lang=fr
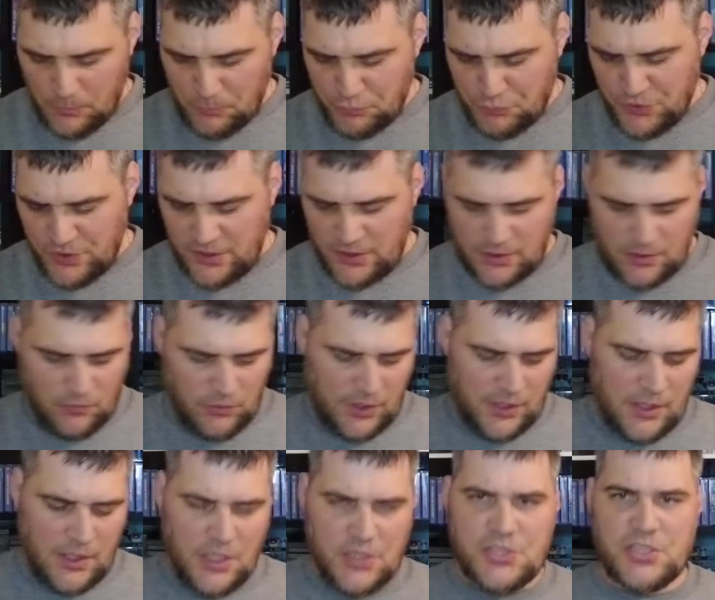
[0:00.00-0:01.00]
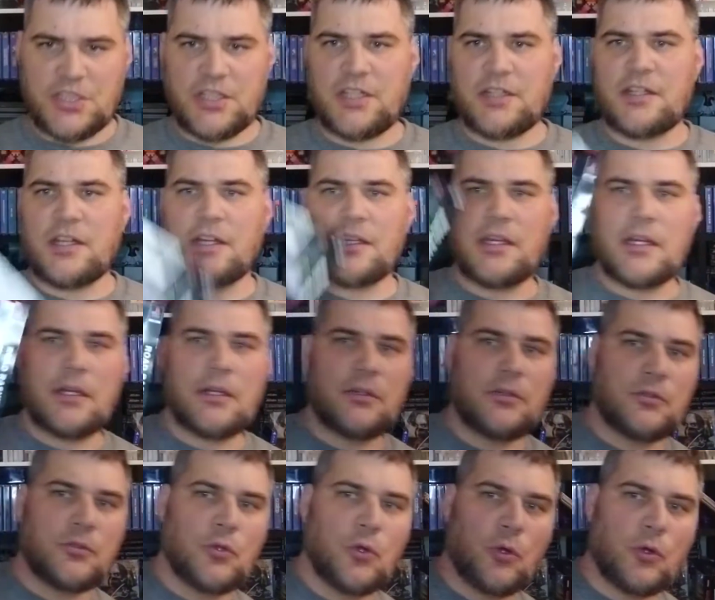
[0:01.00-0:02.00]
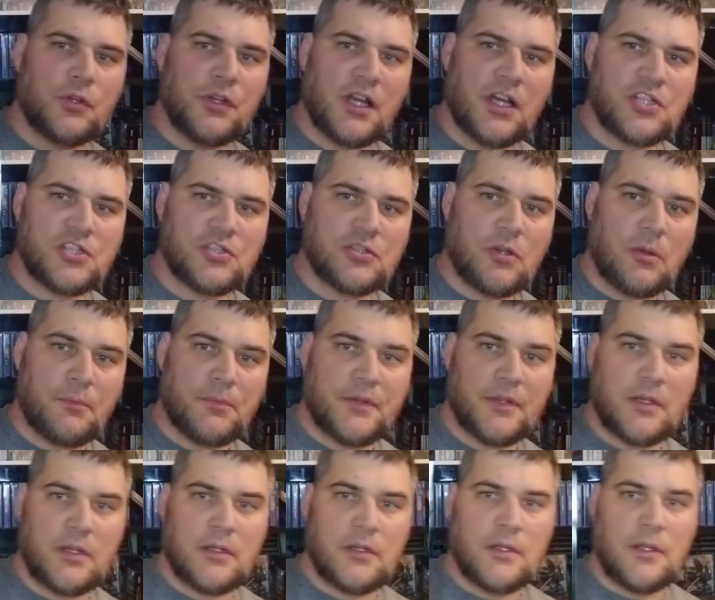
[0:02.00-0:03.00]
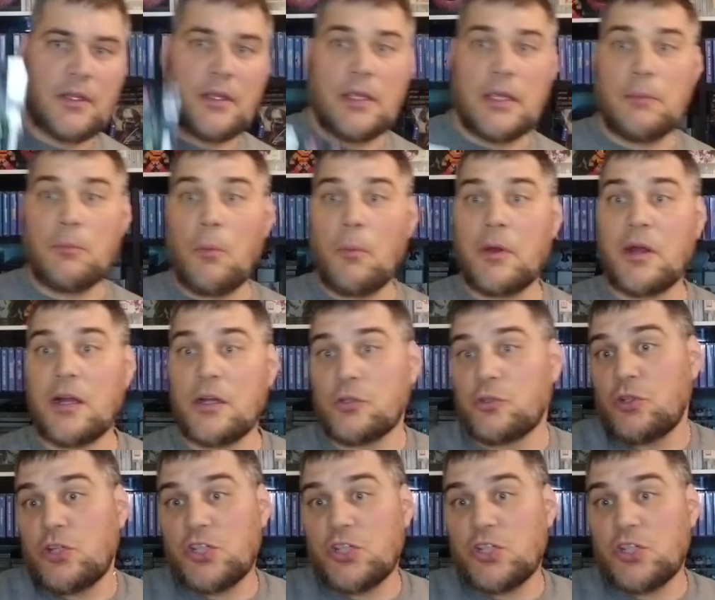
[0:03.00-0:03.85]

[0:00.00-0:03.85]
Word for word: Puis, oui, la jaquette arrière de Rodrache, comme ça, il me manquera que